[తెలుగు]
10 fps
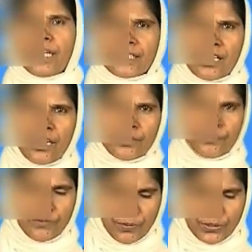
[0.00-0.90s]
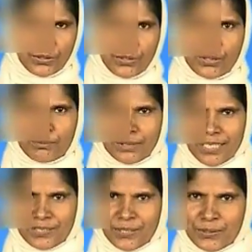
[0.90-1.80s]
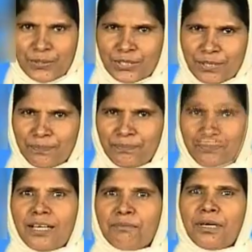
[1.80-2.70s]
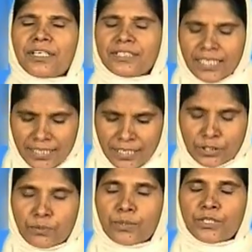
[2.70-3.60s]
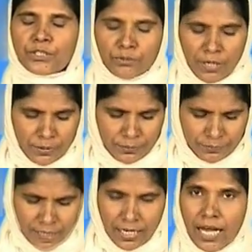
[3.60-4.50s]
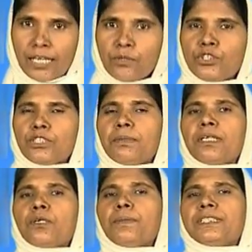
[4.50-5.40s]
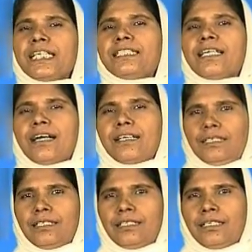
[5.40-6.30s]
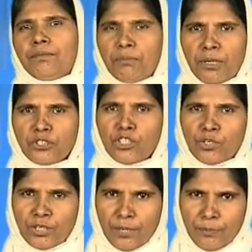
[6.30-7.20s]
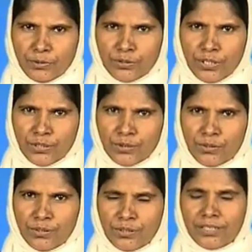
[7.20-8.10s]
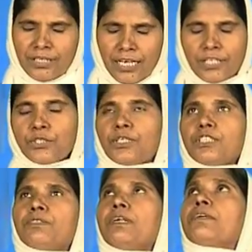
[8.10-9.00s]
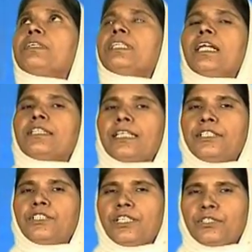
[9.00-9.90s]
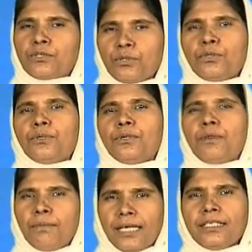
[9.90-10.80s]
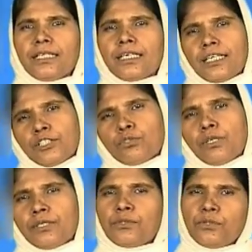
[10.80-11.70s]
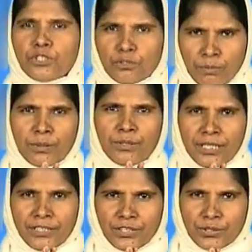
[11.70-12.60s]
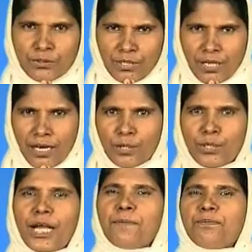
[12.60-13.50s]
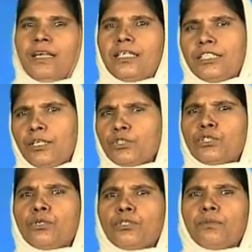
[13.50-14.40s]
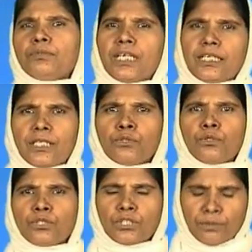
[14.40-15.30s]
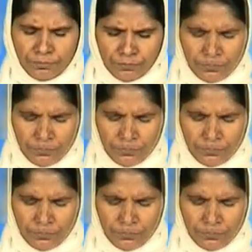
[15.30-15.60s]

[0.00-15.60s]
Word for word: ప్రైజ్లాడ్ దేవుని స్తోత్రం చాలా సంతోషం మరొకసారి యేసుక్రీస్తు వారు ఆయన ఉచితమైన కృప చేత మీ మధ్యలోకి నడిపిస్తున్నందుకు యేసుక్రీస్తు వారికి వందనాలు తెలియచేస్తూ మీ అందరికి క్రీస్తున్నందు శుభములు తెలియజేస్తున్నాను హలలుయ దేవుని స్తోత్రం చాలా సంతోషం